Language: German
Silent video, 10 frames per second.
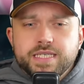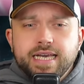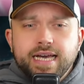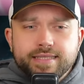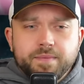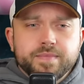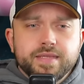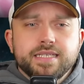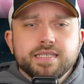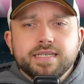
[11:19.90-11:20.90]
sich ja
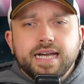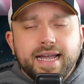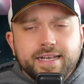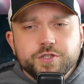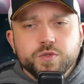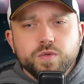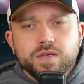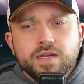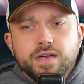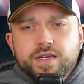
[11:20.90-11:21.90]
sämtliche
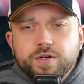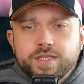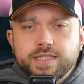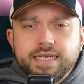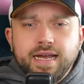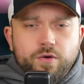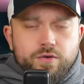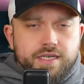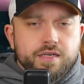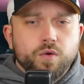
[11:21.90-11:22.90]
Kaiju Godzilla
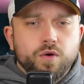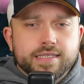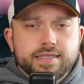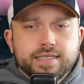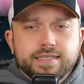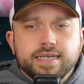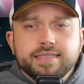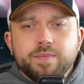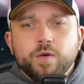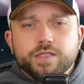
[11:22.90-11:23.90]
untergeordnet, nachdem